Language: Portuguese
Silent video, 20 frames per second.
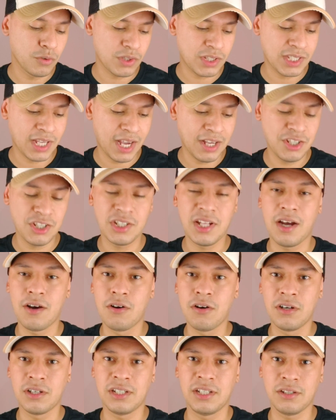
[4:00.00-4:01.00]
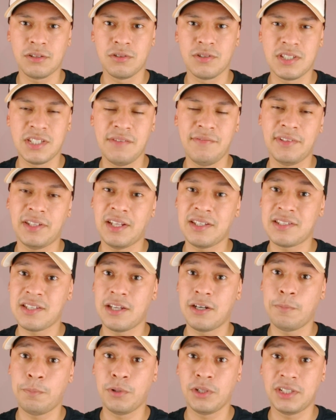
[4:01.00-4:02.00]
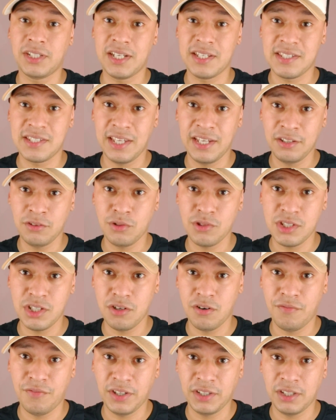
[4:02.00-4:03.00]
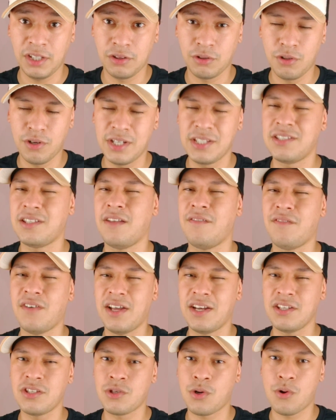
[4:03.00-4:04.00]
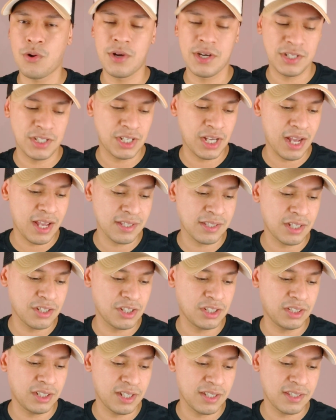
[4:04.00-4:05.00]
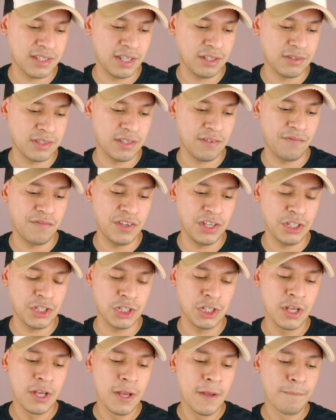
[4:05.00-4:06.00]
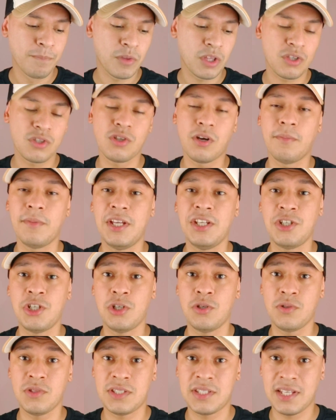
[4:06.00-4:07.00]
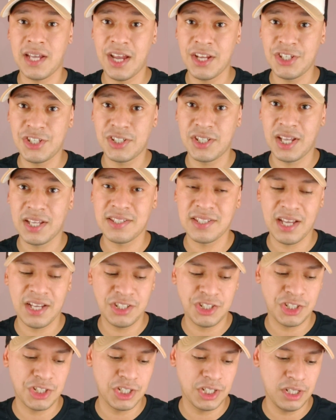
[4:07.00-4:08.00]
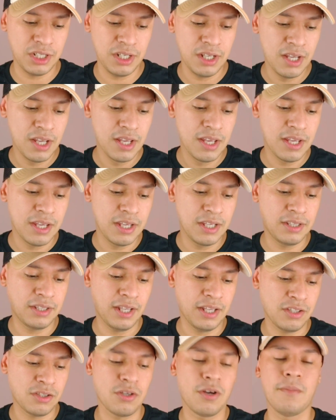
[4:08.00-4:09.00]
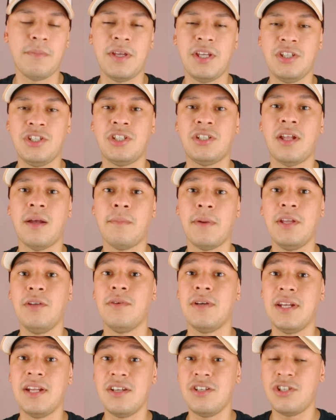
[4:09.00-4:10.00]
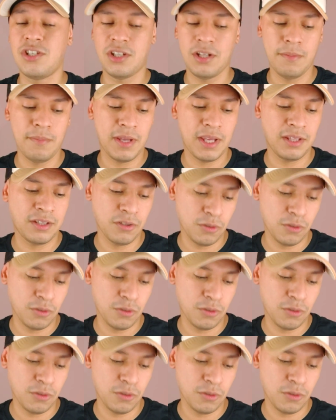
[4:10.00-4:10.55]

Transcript: No site da Oakley, inclusive, está saindo por 392, tem várias cores. Já essa de 320, somente no site da Zatini, e tem somente tamanho grande também.